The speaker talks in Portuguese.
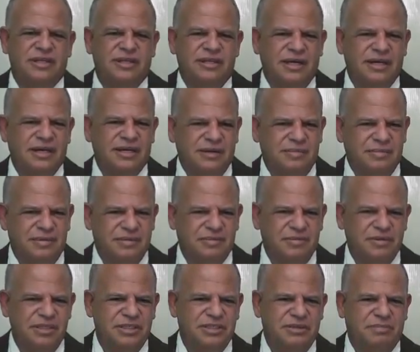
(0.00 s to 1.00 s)
da Câmara
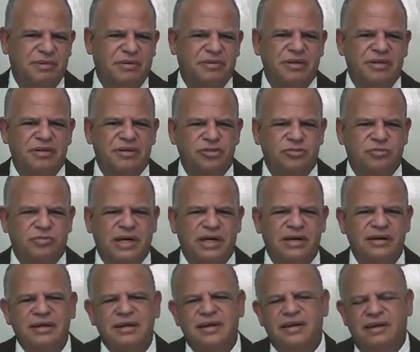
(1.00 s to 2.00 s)
Municipal de
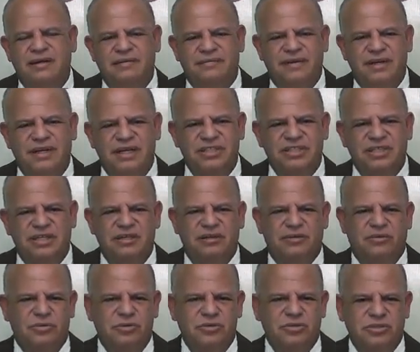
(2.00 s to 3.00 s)
Itajubá, referente a
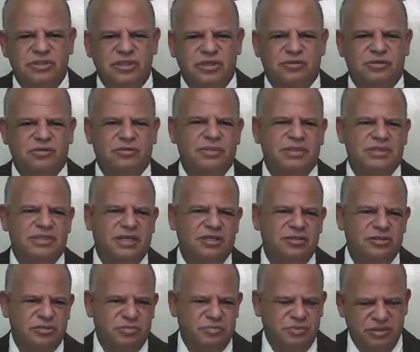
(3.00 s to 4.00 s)
recursos
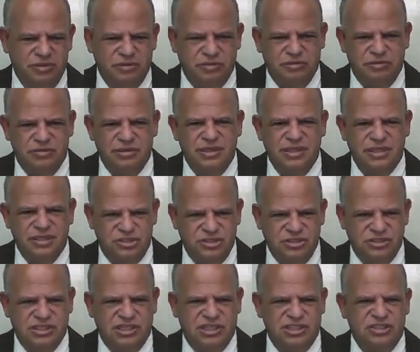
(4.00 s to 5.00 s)
economizados pelo
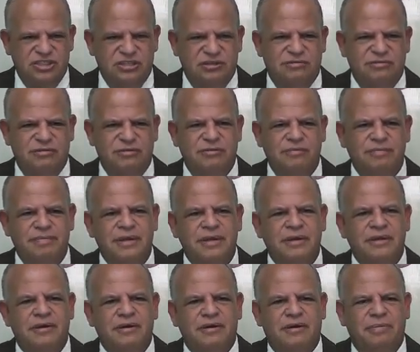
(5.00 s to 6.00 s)
Legislativo.
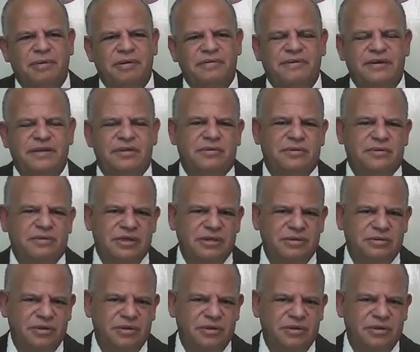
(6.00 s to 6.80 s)
O prefeito Rodrigo